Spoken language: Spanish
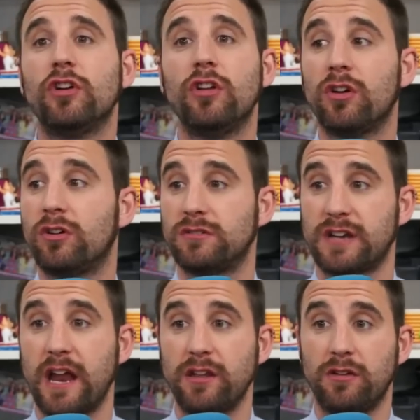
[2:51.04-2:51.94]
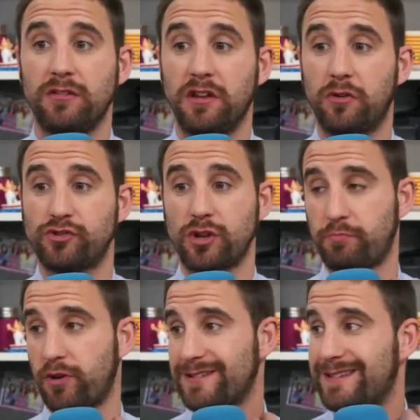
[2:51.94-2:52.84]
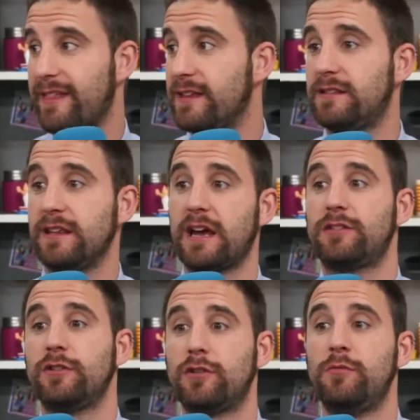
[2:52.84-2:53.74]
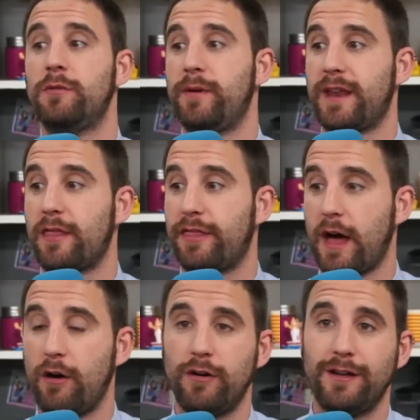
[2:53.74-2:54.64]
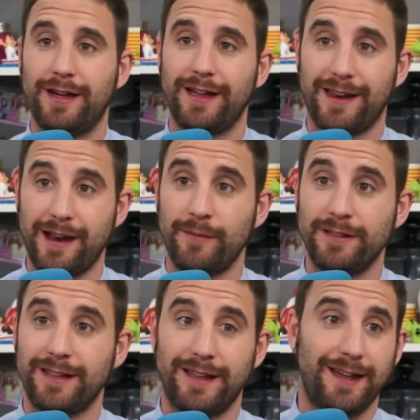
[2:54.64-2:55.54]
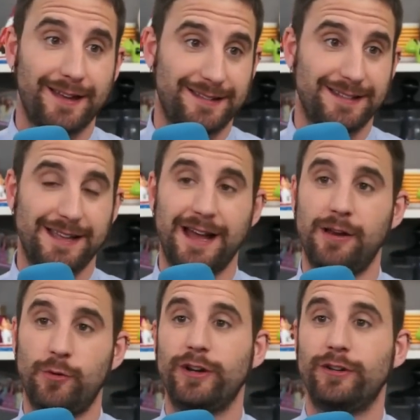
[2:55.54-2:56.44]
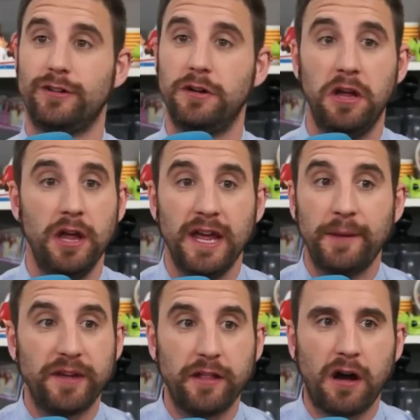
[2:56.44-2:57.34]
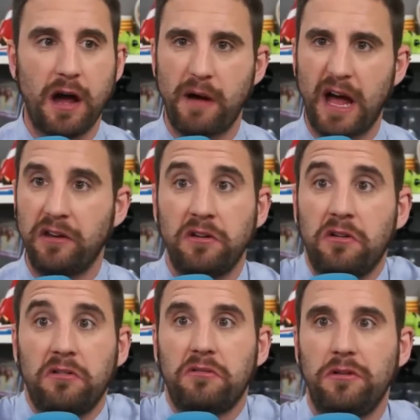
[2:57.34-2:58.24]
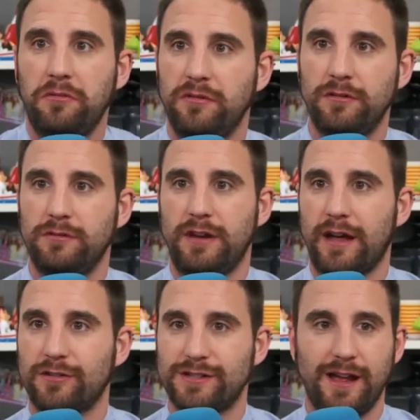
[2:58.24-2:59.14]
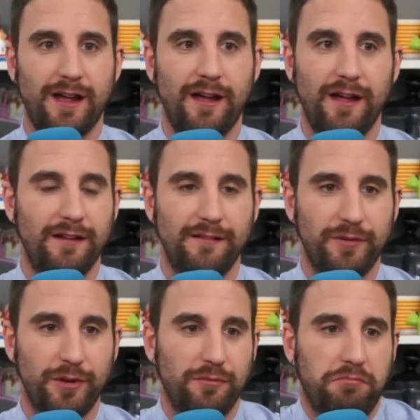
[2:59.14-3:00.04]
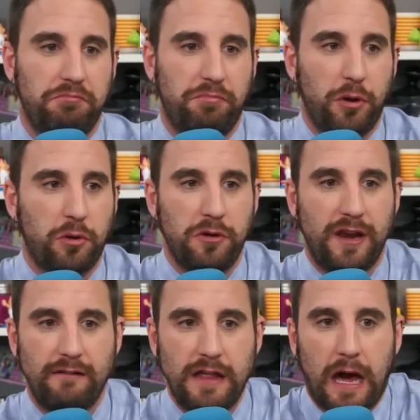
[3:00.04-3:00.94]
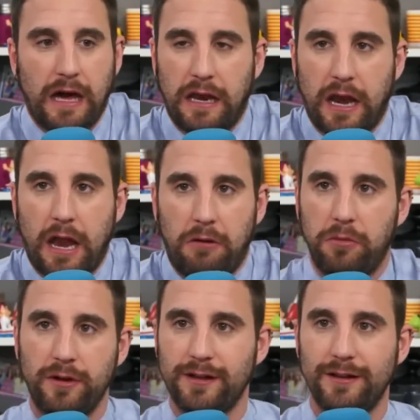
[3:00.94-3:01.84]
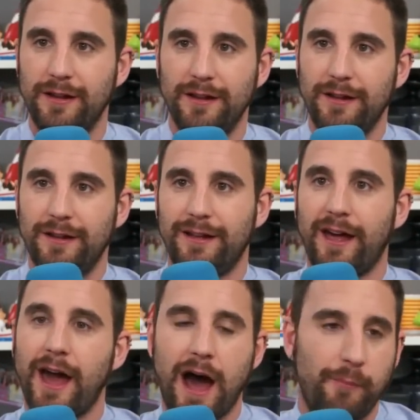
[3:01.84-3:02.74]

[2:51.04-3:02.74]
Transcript: Todo lo contrario, incluso por estadística estoy como esperanzado en que realmente este sea el bueno, ¿no? Miedo jamás, no, no, no, no. Las cosas, pero, pero como en la vida en general, pues eh,